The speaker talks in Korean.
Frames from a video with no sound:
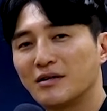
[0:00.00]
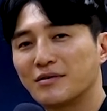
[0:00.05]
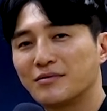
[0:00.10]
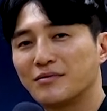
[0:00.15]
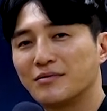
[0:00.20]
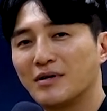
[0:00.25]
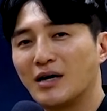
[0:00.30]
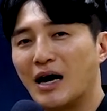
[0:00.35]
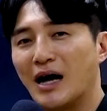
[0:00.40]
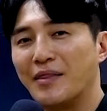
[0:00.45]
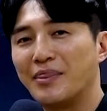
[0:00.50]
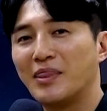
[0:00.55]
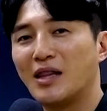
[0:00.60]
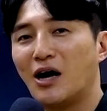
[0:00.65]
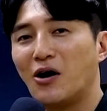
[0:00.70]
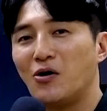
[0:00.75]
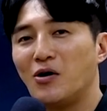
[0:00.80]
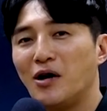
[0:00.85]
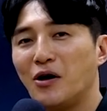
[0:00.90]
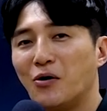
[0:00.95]
그 안
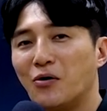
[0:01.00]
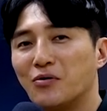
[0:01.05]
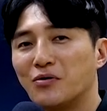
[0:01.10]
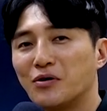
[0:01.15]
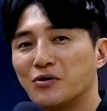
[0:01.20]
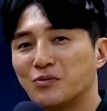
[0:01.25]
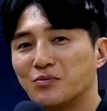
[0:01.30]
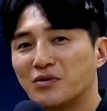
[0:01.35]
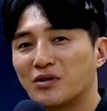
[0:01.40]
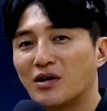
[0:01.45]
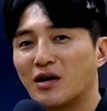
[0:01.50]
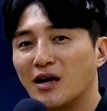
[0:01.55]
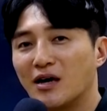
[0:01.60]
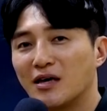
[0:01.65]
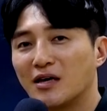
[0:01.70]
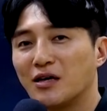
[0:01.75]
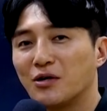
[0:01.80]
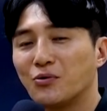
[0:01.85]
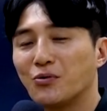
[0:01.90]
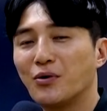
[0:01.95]
나올 내용들이 좀 들어가
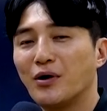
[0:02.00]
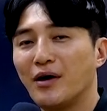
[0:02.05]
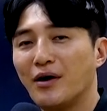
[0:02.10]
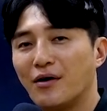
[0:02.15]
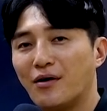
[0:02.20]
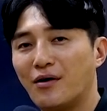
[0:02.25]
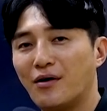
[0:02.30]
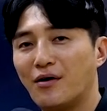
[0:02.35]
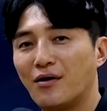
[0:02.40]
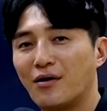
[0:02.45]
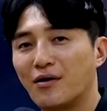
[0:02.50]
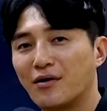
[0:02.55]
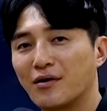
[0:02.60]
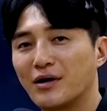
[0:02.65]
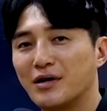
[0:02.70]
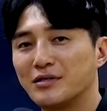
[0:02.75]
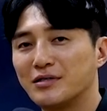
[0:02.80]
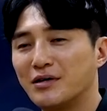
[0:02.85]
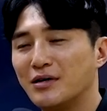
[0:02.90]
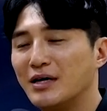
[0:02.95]
있기도 해요.
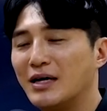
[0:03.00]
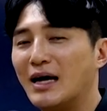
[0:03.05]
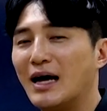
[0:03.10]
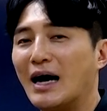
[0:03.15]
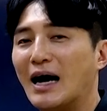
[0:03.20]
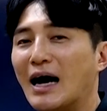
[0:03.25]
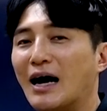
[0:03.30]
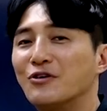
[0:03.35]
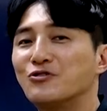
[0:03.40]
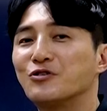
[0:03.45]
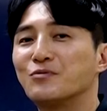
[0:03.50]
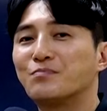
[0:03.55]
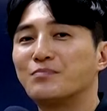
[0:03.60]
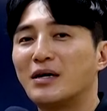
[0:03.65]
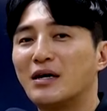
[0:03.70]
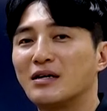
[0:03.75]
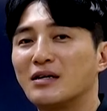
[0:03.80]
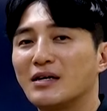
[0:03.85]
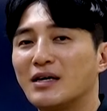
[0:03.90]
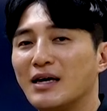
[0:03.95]
그래서 아주
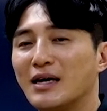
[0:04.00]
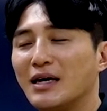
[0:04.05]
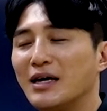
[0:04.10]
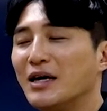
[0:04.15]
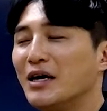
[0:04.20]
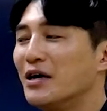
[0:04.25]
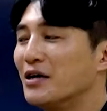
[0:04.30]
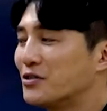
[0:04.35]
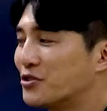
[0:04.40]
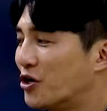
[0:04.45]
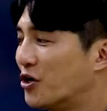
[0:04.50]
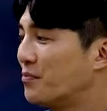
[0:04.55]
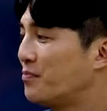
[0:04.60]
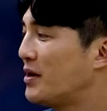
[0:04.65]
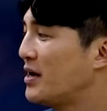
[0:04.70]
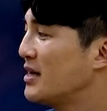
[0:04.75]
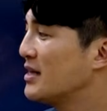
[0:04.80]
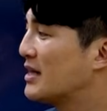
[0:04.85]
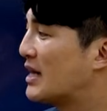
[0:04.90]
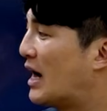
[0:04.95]
빠르게
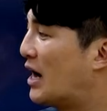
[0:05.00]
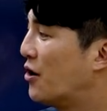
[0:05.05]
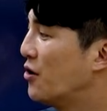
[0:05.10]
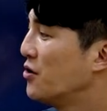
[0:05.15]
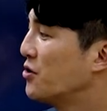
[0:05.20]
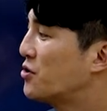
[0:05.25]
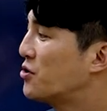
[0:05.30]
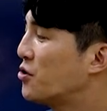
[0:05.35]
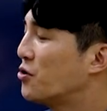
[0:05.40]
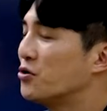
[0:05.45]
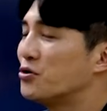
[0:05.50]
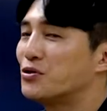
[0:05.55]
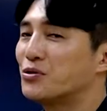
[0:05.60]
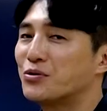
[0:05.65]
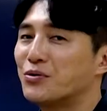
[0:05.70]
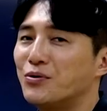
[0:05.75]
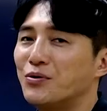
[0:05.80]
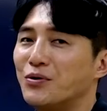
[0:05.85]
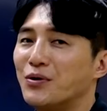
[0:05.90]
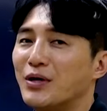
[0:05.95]
정말 나올
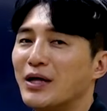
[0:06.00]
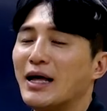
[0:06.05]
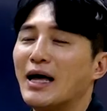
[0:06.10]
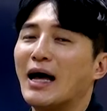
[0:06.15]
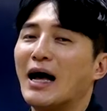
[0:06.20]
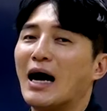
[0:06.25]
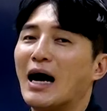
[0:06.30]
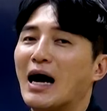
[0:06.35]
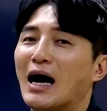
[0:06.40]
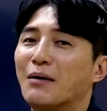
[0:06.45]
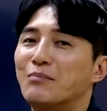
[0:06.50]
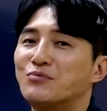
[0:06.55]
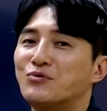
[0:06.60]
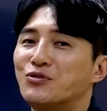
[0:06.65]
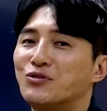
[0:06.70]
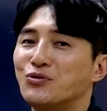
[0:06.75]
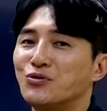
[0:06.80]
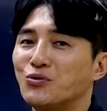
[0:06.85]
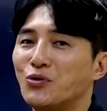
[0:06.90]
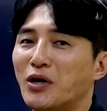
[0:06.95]
거지로
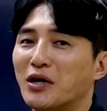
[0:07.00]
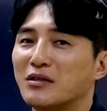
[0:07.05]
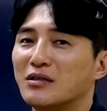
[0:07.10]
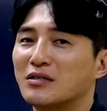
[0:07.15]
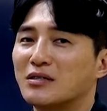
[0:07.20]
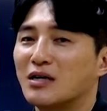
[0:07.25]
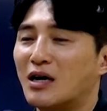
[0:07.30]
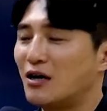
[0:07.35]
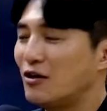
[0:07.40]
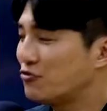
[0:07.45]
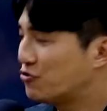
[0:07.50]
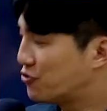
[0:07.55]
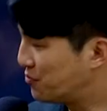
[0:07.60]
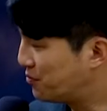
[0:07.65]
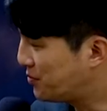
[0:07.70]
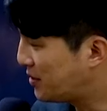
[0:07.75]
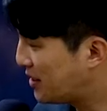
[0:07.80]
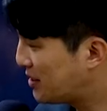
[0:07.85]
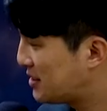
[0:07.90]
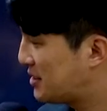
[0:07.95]
압축 요약 특강을
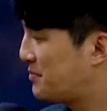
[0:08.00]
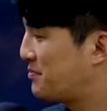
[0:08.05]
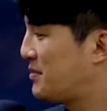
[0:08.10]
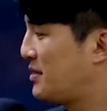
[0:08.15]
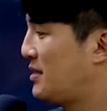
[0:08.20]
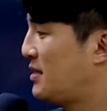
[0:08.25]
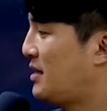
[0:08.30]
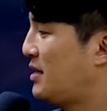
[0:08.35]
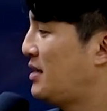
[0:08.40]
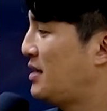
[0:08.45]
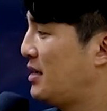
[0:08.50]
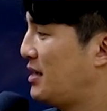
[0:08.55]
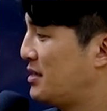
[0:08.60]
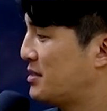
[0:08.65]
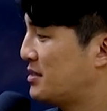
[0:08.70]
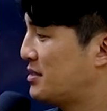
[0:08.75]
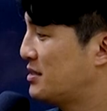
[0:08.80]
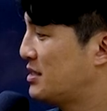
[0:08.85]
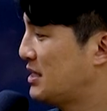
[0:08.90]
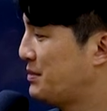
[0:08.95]
준비했습니다.
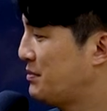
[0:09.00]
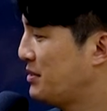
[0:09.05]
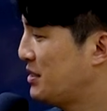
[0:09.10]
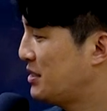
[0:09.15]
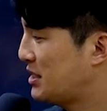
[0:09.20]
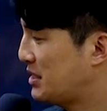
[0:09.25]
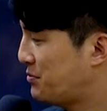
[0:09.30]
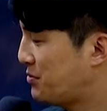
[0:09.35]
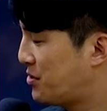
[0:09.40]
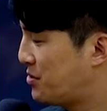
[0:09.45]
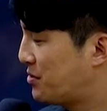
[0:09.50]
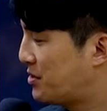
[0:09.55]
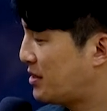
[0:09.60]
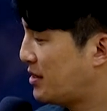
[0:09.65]
그래서 12, 12월